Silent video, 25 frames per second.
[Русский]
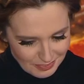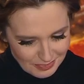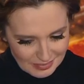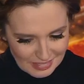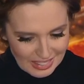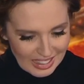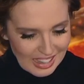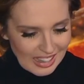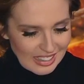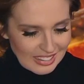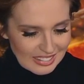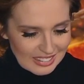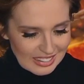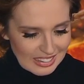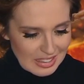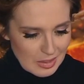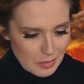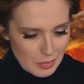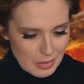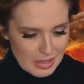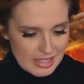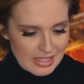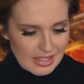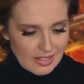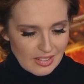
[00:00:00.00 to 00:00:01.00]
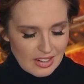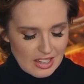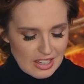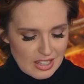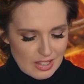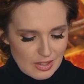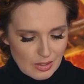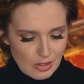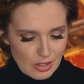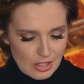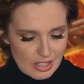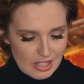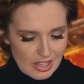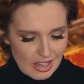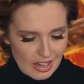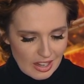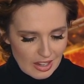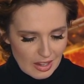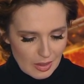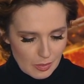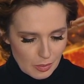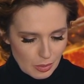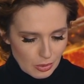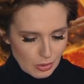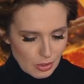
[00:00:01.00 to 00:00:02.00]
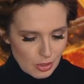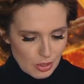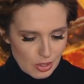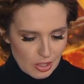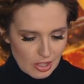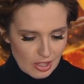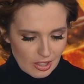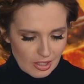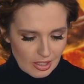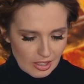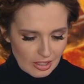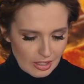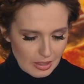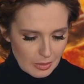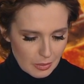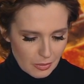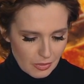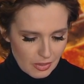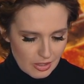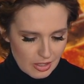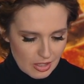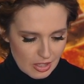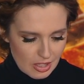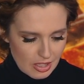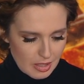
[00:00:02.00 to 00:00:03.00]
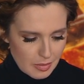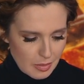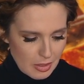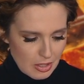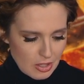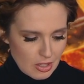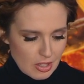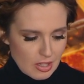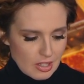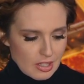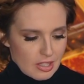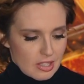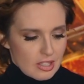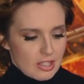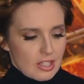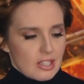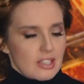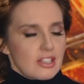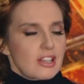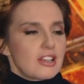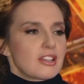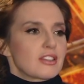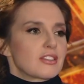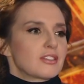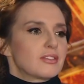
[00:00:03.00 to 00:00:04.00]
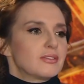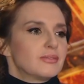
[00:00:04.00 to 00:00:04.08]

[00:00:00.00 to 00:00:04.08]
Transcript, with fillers: Как ты представляешь свое идеальное будущее и каким видишь себя через 10 лет?